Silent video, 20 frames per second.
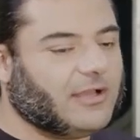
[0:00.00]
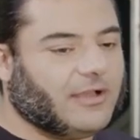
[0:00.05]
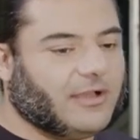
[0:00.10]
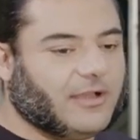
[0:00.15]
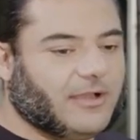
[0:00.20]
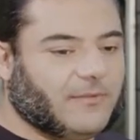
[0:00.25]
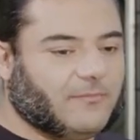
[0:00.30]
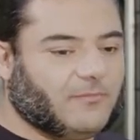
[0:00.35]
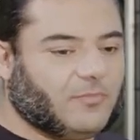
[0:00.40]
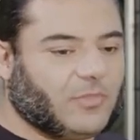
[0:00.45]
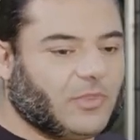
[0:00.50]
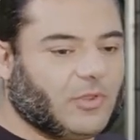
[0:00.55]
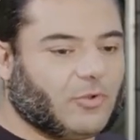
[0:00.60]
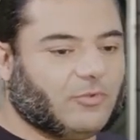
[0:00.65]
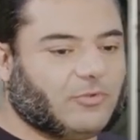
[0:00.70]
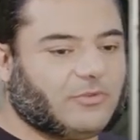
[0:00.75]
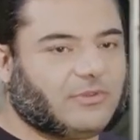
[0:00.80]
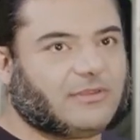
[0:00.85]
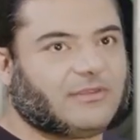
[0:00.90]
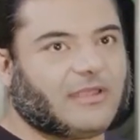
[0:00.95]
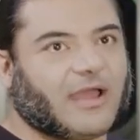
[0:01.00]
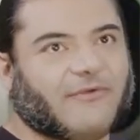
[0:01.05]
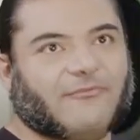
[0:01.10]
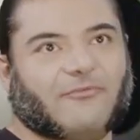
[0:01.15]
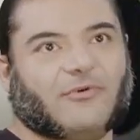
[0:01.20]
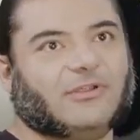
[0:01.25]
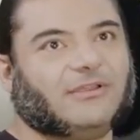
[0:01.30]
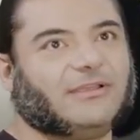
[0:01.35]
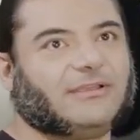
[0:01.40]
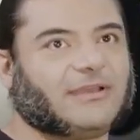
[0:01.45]
Ähm, und da
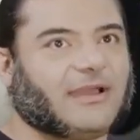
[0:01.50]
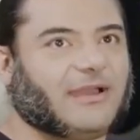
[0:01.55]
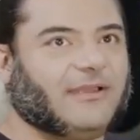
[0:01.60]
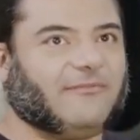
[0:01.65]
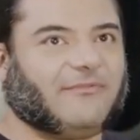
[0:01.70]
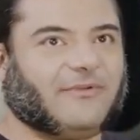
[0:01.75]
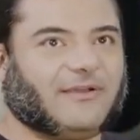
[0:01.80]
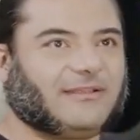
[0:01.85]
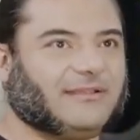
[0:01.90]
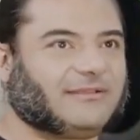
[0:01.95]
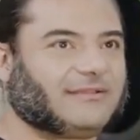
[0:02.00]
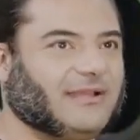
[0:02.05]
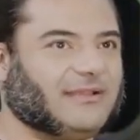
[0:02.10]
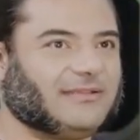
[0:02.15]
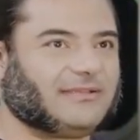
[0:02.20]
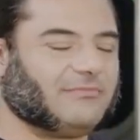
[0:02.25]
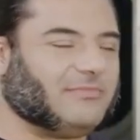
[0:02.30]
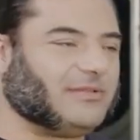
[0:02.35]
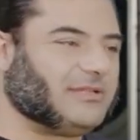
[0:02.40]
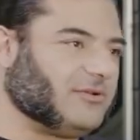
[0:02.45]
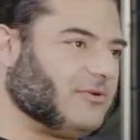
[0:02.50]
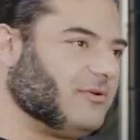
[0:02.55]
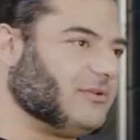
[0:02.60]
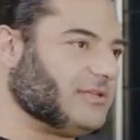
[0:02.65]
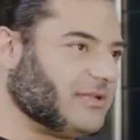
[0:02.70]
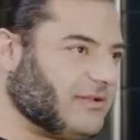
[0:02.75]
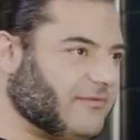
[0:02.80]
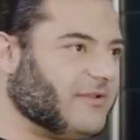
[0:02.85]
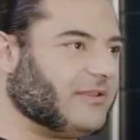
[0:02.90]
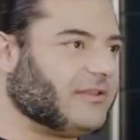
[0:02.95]
wollte ich einfach das Ganze ein bisschen
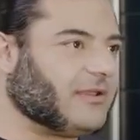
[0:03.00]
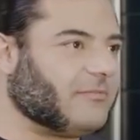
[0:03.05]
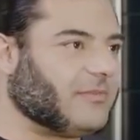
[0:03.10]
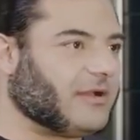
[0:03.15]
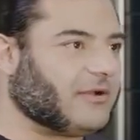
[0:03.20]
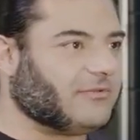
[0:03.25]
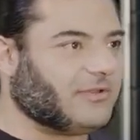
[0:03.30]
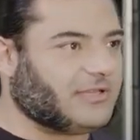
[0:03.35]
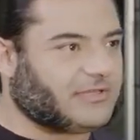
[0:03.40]
konsequenter machen.